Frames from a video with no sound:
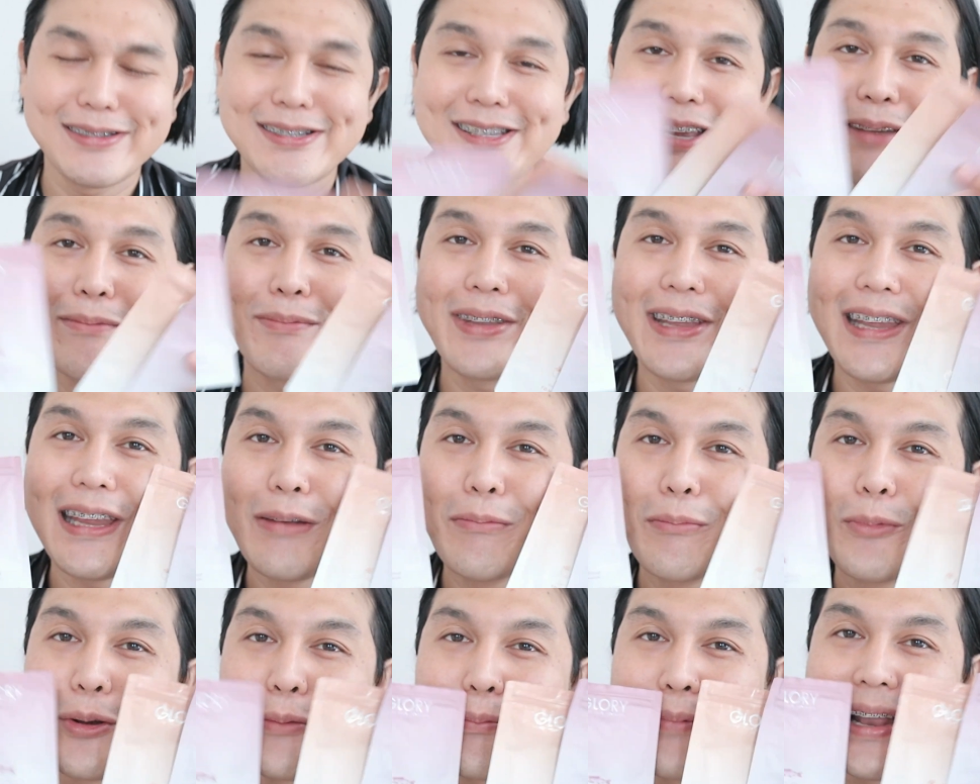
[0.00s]
เจมกิน
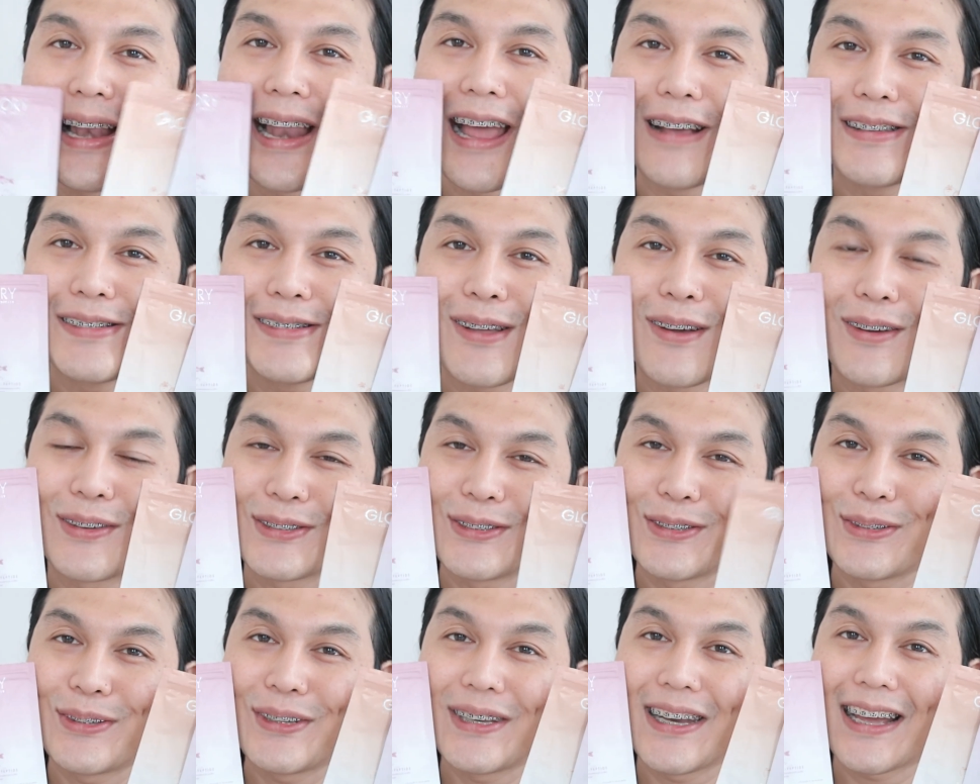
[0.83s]
หมดไปแล้ว
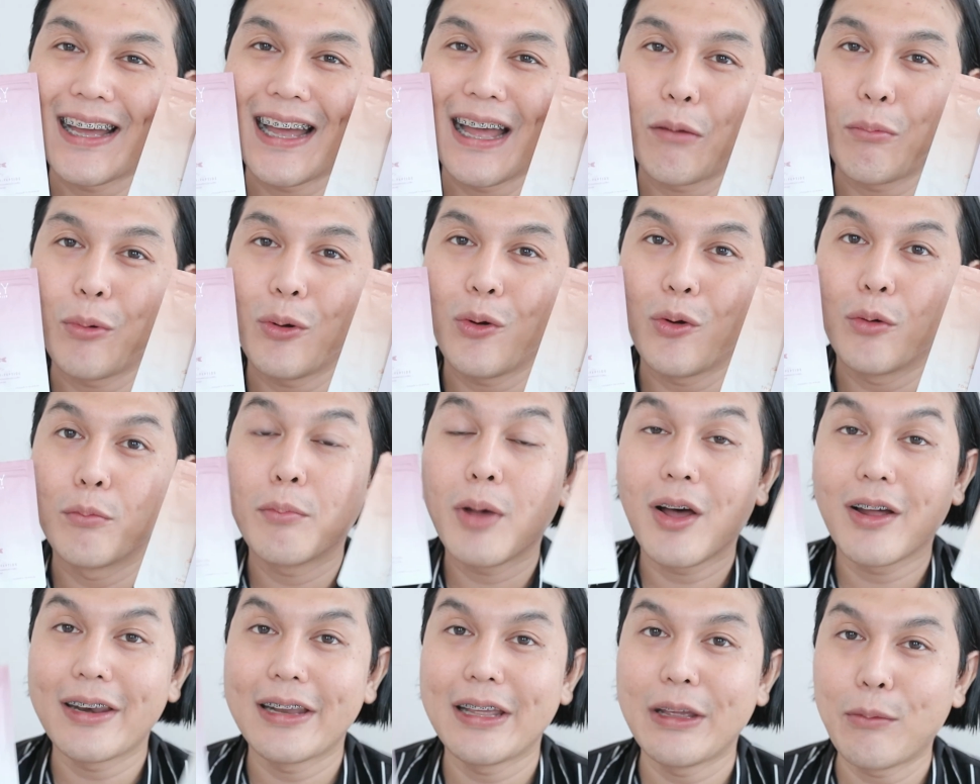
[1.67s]
2 ชุดนะคะผม
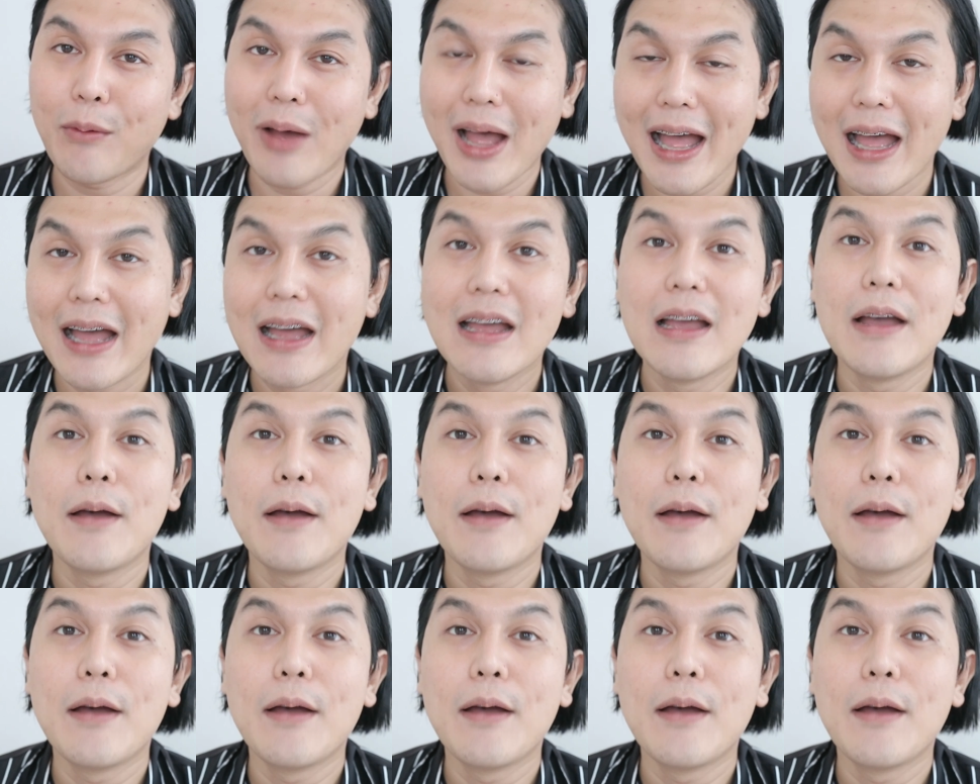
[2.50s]
บอกเลยว่า